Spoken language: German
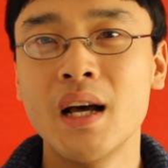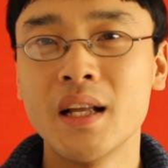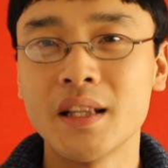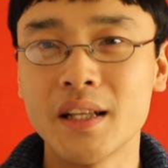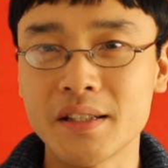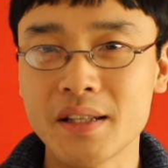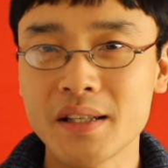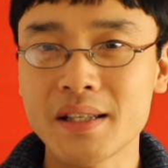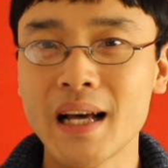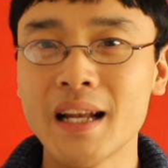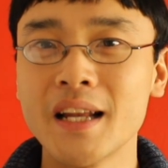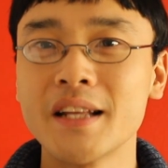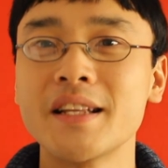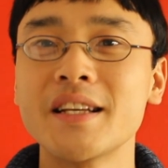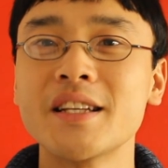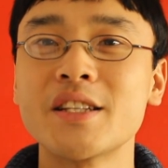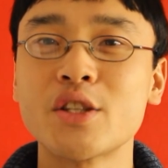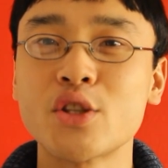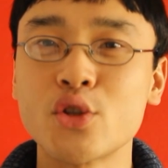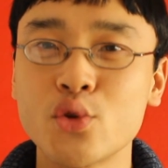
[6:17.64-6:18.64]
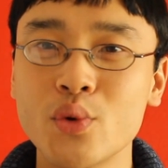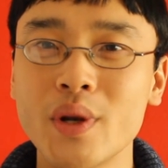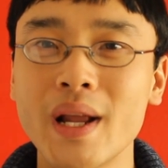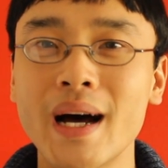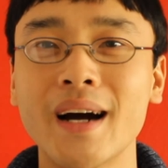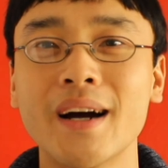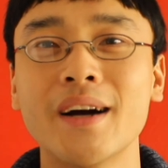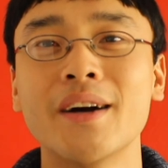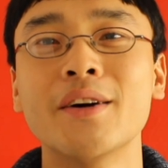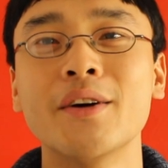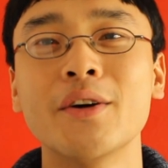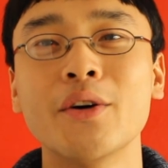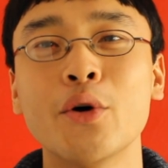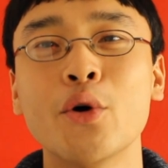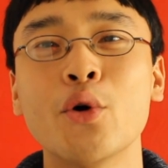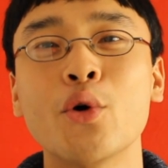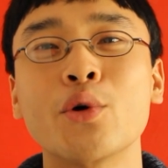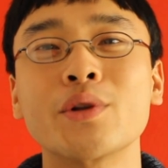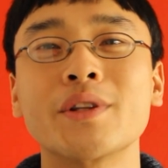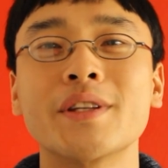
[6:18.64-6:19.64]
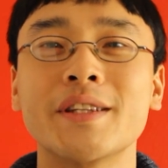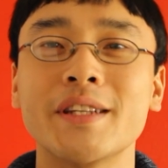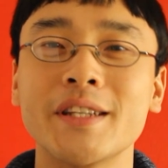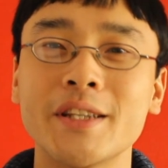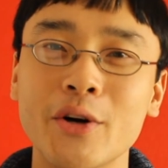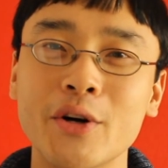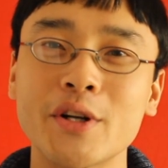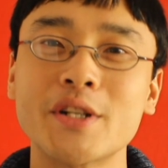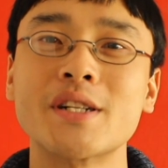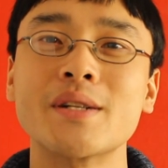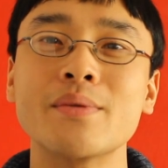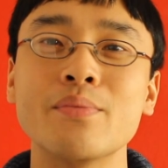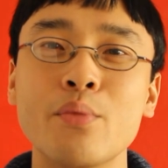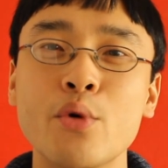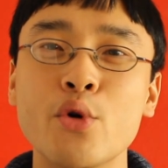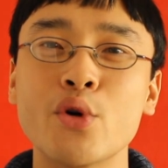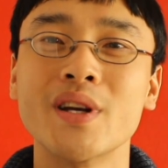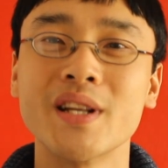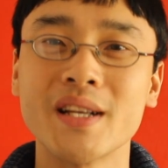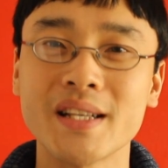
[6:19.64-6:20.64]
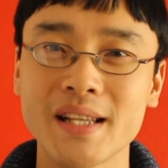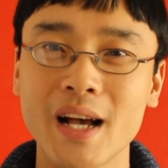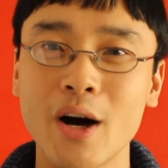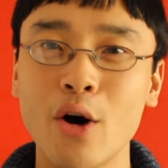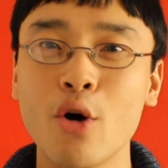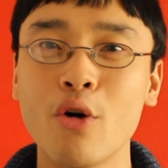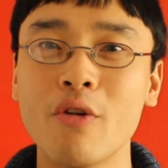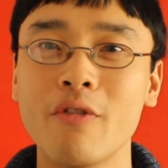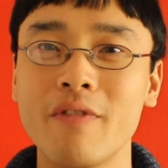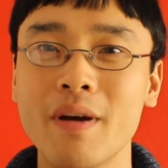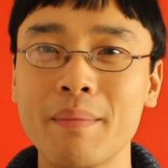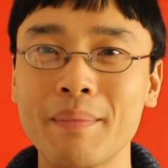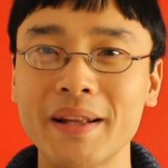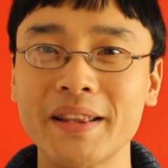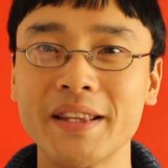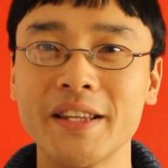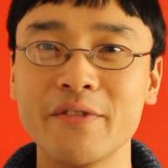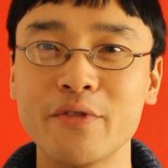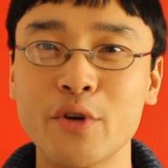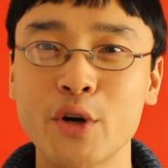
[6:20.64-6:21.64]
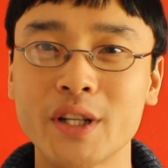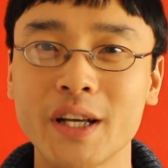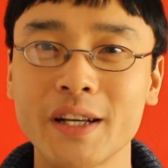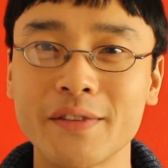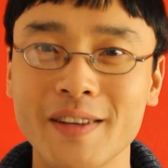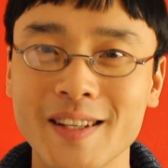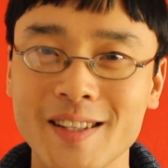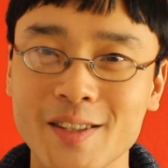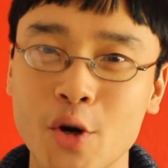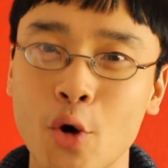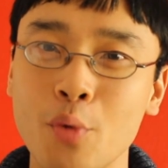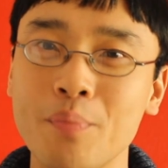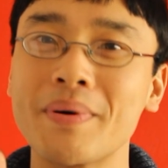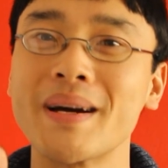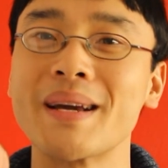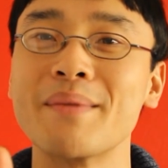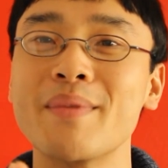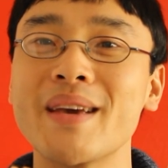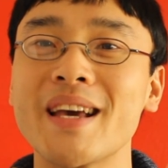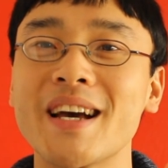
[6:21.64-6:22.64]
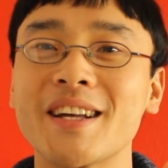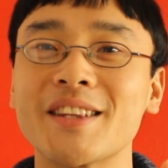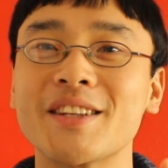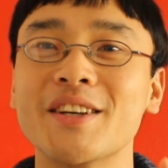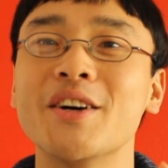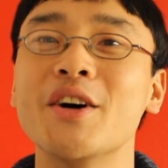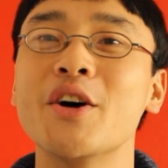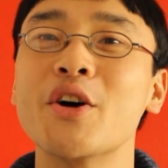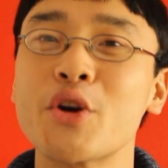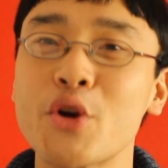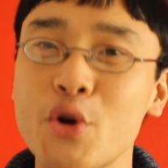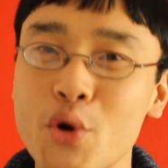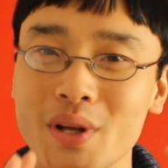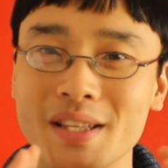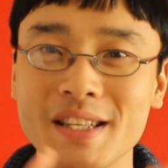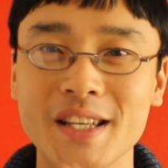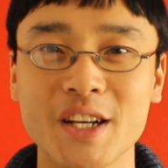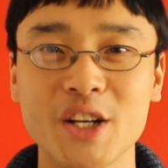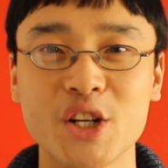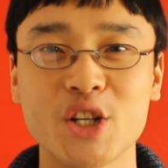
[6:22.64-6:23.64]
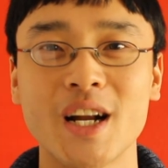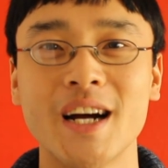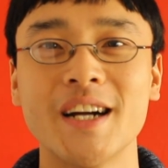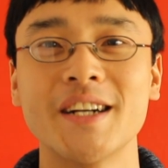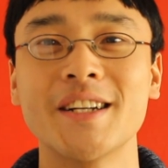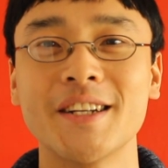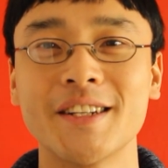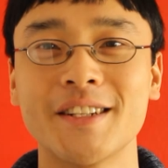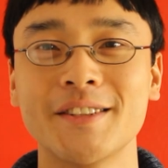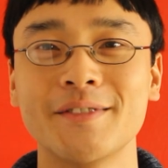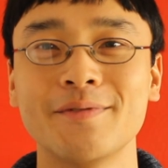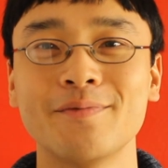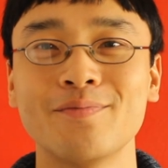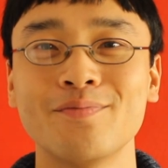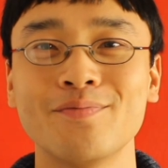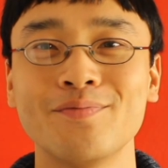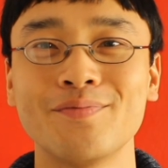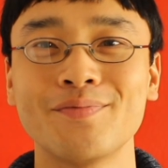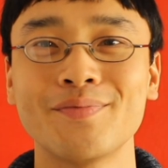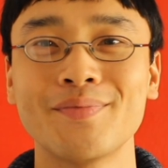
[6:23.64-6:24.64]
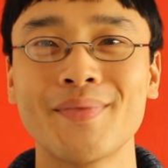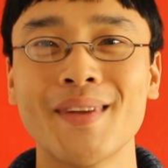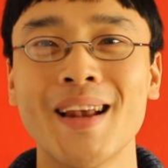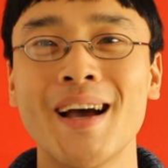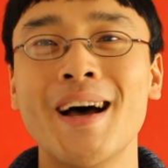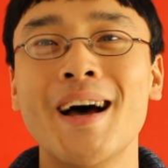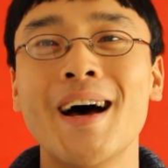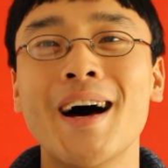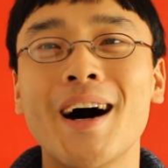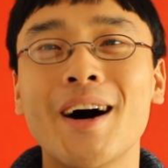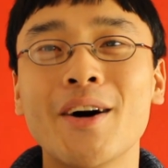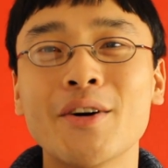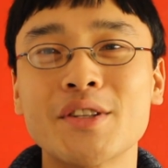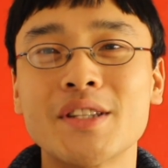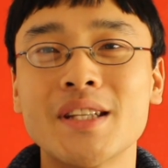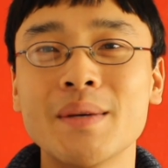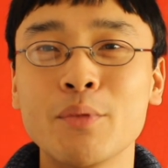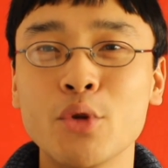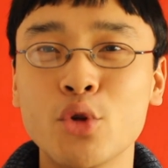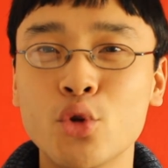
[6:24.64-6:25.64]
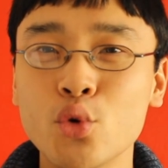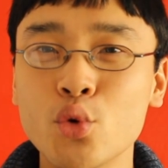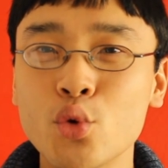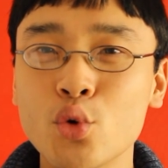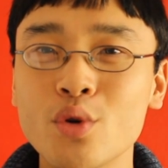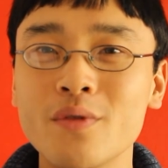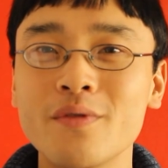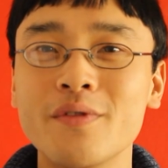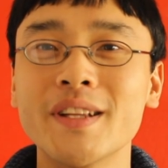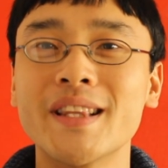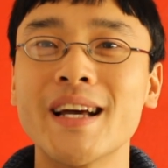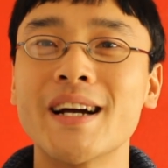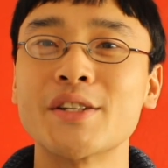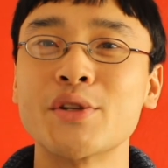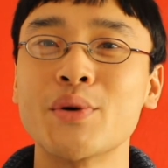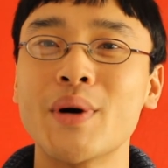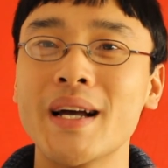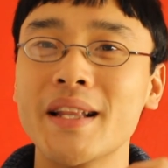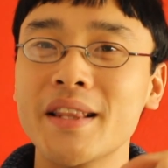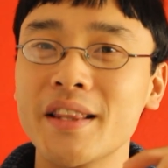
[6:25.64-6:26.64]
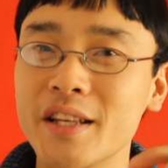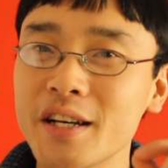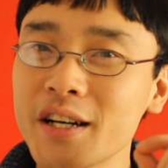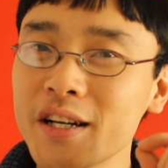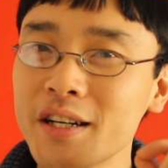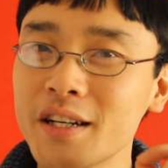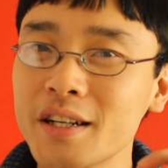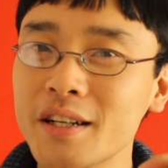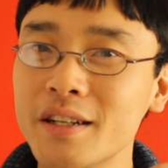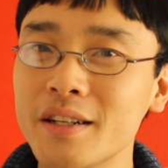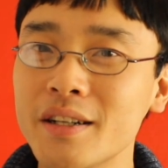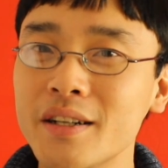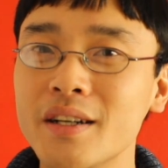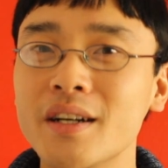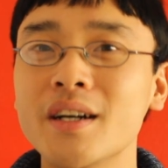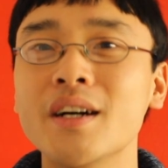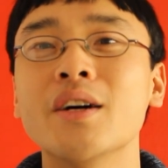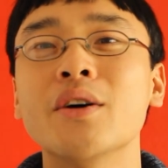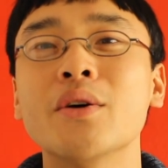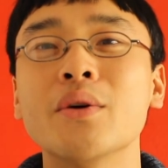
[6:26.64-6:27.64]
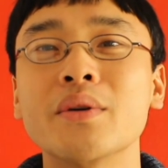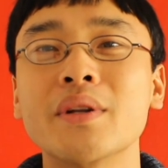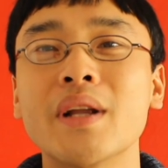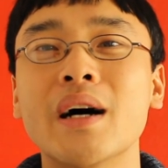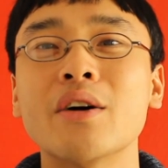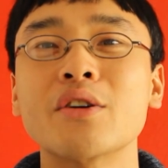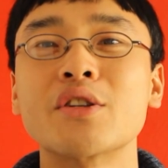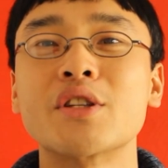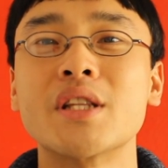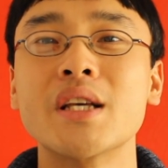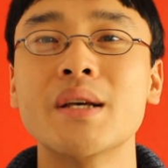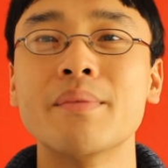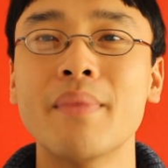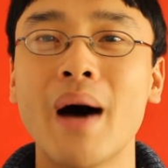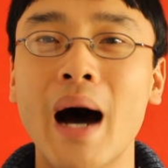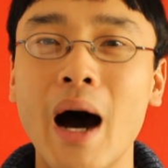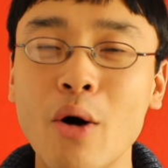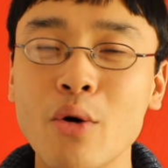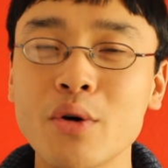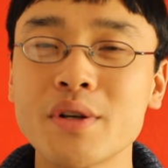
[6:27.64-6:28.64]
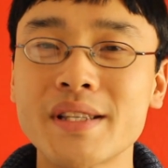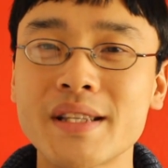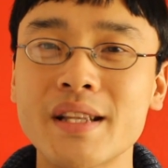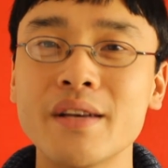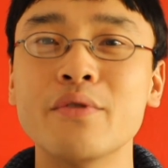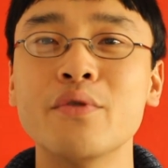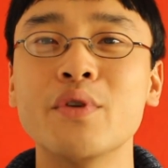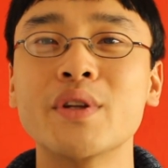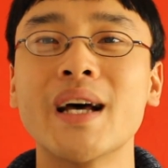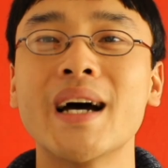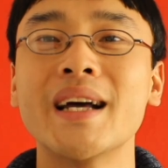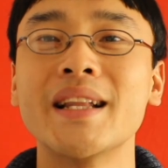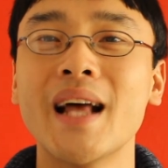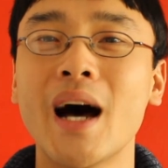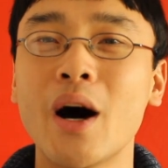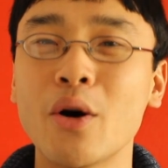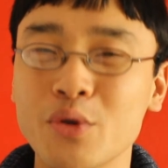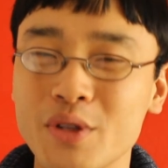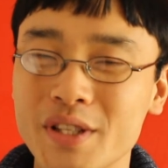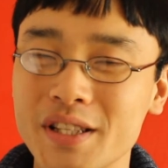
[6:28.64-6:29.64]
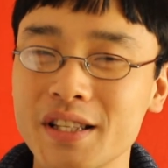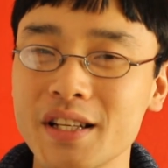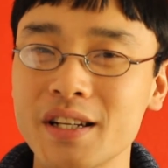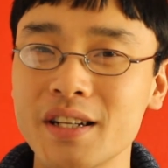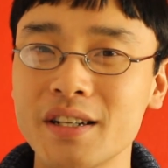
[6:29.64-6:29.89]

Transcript: Das ist allerdings zu lang und die Deutschen mögen es auch, wenn man die Wörter etwas komprimiert, kürzer gestaltet. Aus dem du wird also ein d und aus dem haust wird ein haust.